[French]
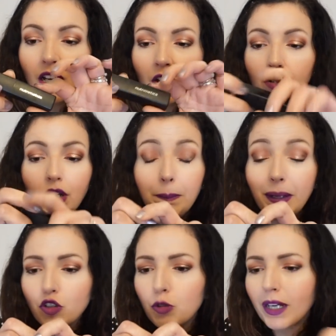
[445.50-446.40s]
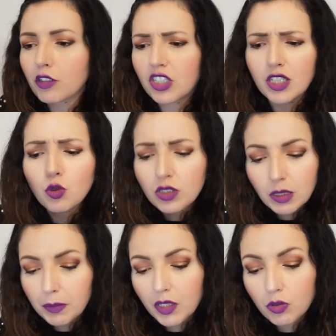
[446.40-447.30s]
Euh, elle parle de marques de chez
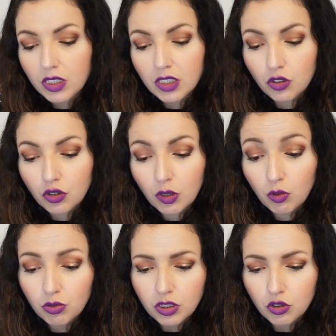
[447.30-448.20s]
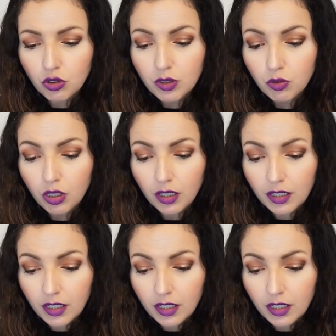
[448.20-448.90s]
Nocibé aussi que je connais. Oh, c'est une jolie couleur.